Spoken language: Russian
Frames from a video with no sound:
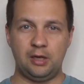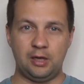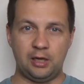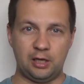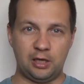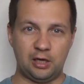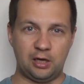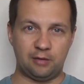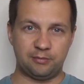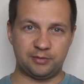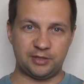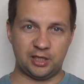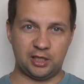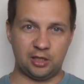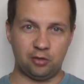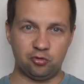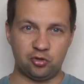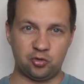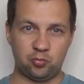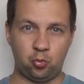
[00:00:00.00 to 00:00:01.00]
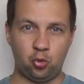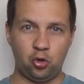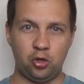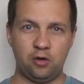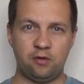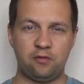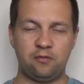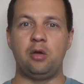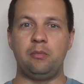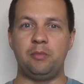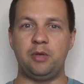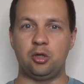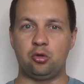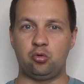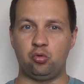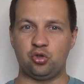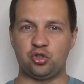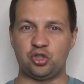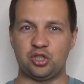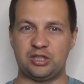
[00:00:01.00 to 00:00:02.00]
И я вам закину спойлер, меня
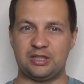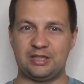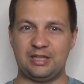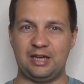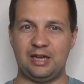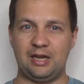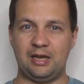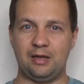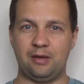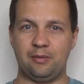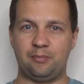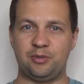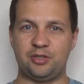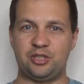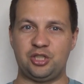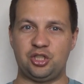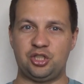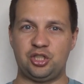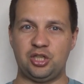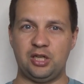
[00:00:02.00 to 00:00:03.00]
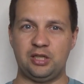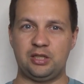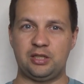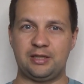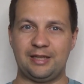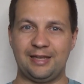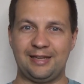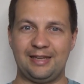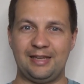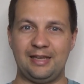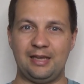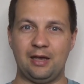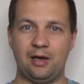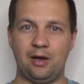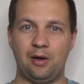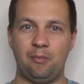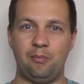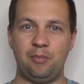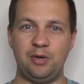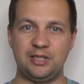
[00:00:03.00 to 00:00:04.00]
тоже стали посещать такие
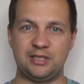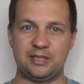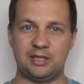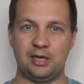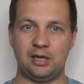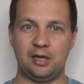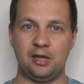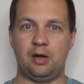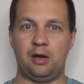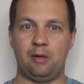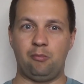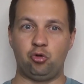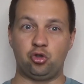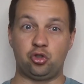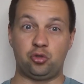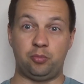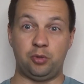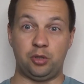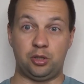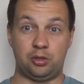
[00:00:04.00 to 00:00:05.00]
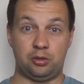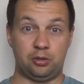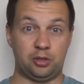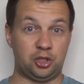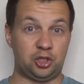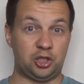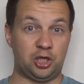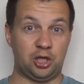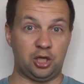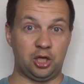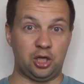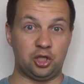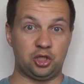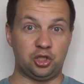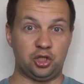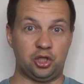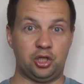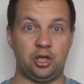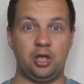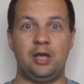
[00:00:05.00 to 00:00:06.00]
мысли, а может быть начать
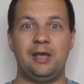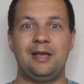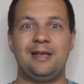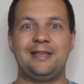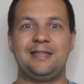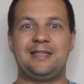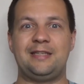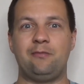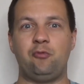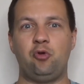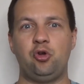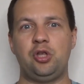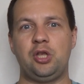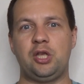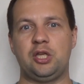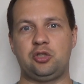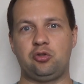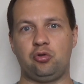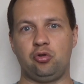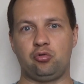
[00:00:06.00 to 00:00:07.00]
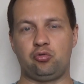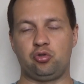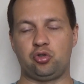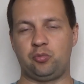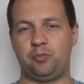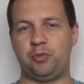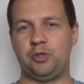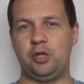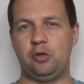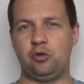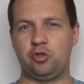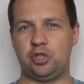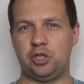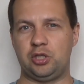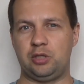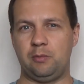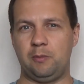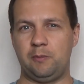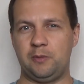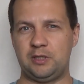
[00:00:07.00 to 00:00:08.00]
жить. Сегодня я сегодня тоже поделюсь
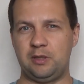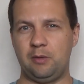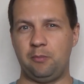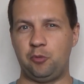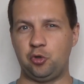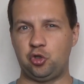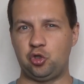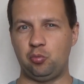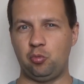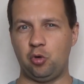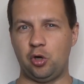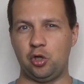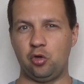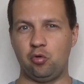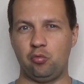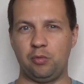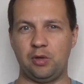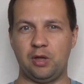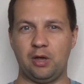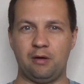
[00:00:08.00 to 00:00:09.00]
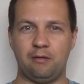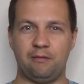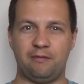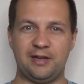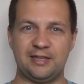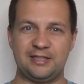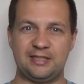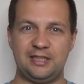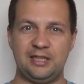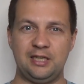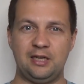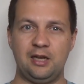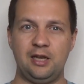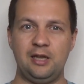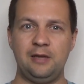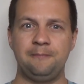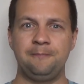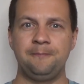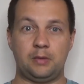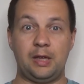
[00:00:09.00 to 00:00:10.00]
этими мыслями, почему они у меня
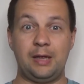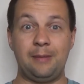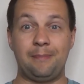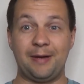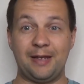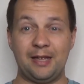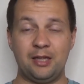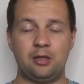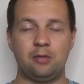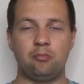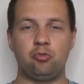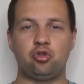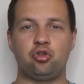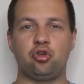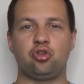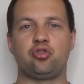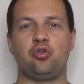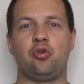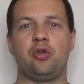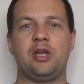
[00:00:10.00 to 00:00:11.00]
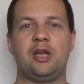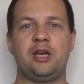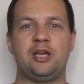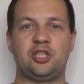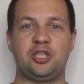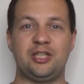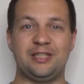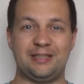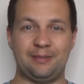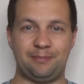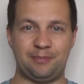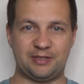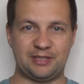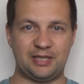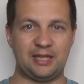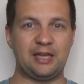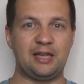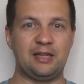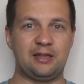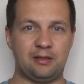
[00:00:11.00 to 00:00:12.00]
возникли, и поэтому, еще раз говорю, я решил
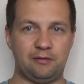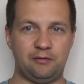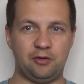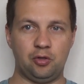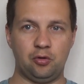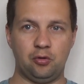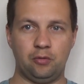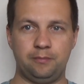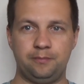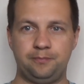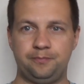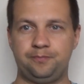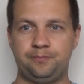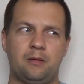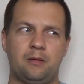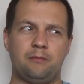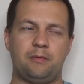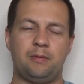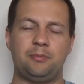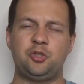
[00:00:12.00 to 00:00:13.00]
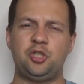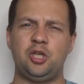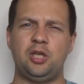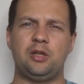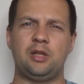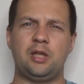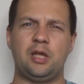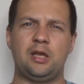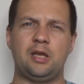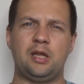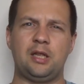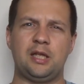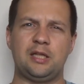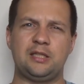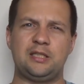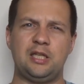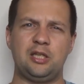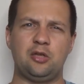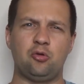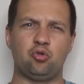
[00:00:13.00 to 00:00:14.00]
записать это видео. Вообще, наверное, я
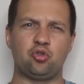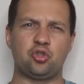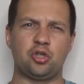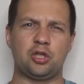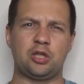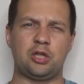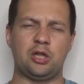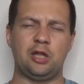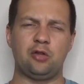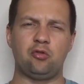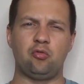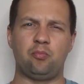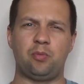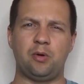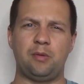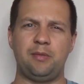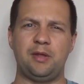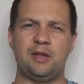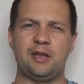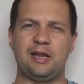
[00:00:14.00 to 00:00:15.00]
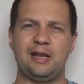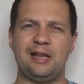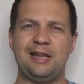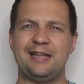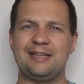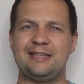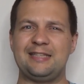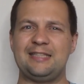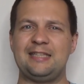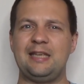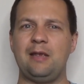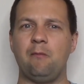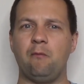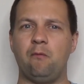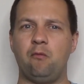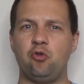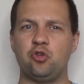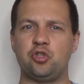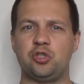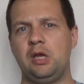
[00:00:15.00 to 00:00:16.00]
деньги уже откладываю примерно лет
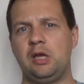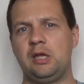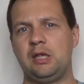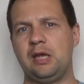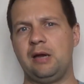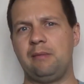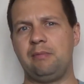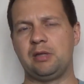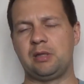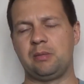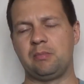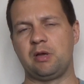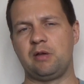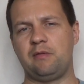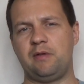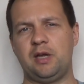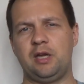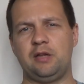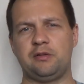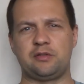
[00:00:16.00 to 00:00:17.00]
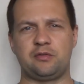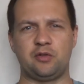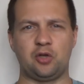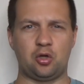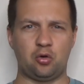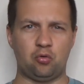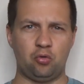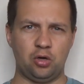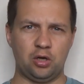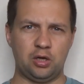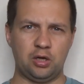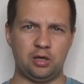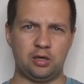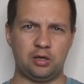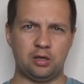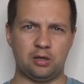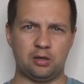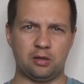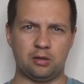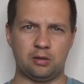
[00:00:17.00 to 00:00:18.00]
7-8. Я об этом говорил в своих
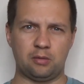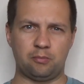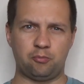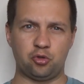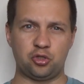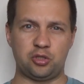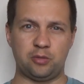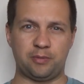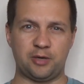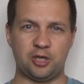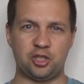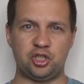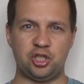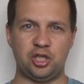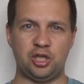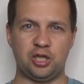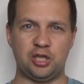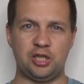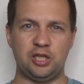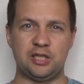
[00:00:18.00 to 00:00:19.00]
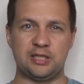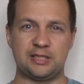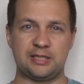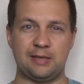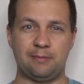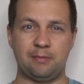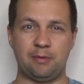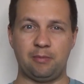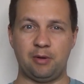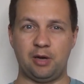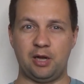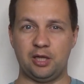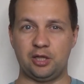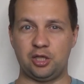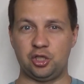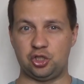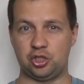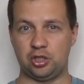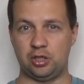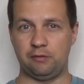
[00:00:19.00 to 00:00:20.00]
роликах э, после прочтения книги «Самый
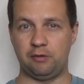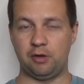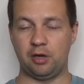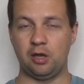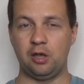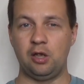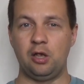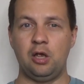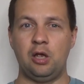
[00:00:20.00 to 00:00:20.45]
богатый человек».